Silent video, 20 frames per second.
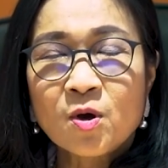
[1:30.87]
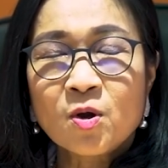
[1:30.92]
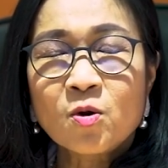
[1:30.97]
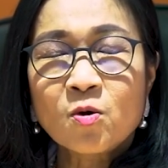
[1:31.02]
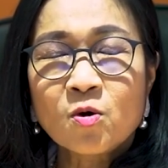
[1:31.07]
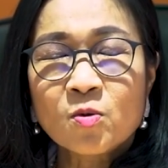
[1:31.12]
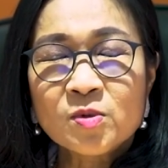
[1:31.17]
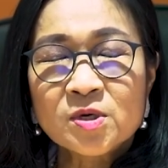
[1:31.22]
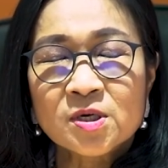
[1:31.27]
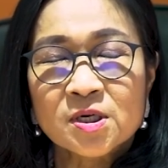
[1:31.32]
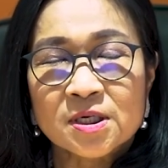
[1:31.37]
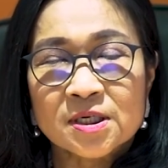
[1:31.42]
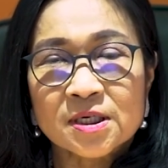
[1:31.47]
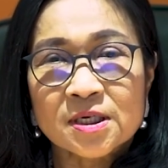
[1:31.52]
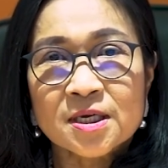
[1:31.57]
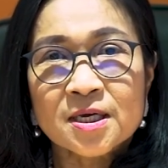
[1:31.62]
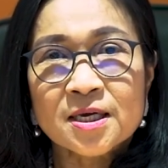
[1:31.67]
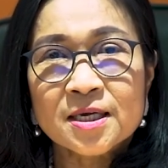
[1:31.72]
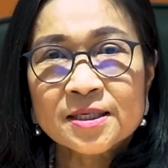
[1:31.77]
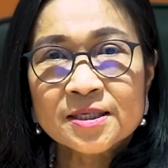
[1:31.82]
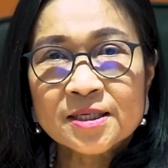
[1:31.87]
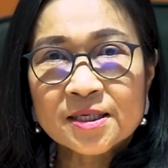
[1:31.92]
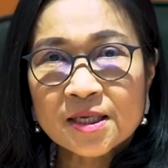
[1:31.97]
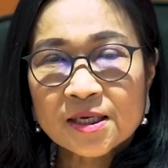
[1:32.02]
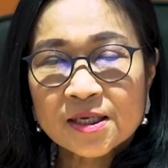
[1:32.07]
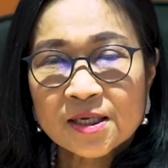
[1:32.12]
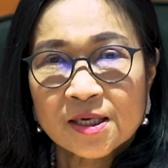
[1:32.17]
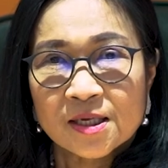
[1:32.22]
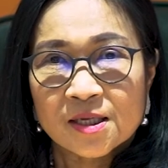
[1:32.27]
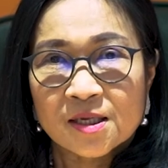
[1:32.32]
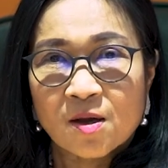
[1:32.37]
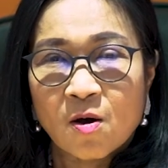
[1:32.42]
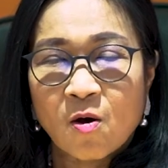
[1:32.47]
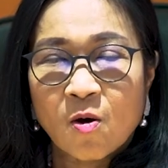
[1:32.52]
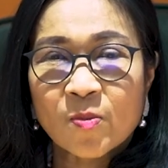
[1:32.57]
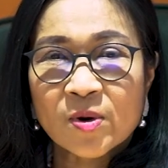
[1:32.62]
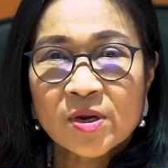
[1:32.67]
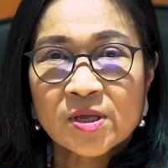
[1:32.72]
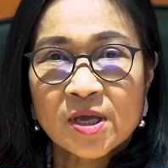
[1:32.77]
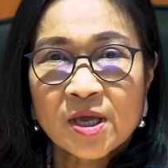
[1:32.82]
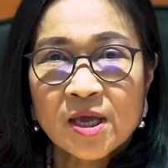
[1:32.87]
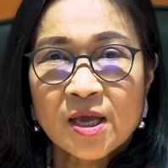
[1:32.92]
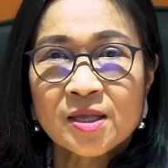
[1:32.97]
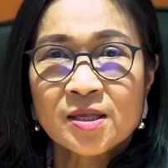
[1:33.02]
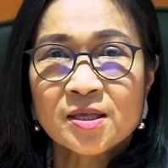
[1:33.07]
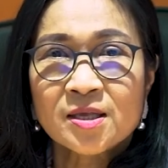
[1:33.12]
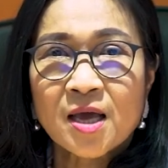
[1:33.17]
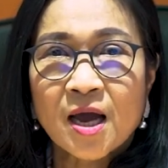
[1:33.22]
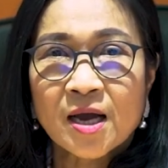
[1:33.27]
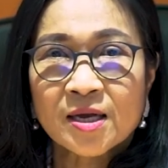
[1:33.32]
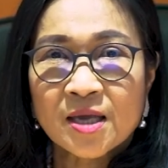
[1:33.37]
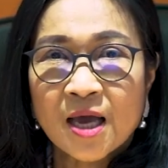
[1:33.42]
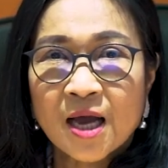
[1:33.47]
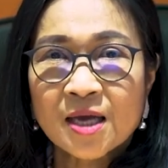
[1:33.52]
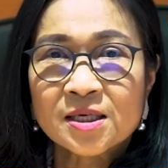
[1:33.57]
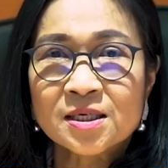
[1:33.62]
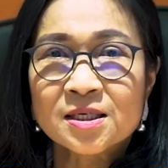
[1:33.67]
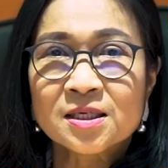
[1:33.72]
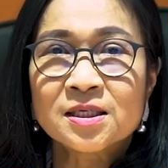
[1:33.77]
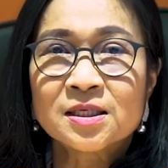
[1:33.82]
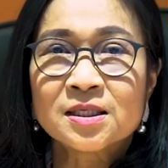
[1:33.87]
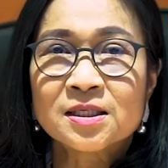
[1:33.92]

รวมถึงเศรษฐกิจของประเทศอย่างยั่งยื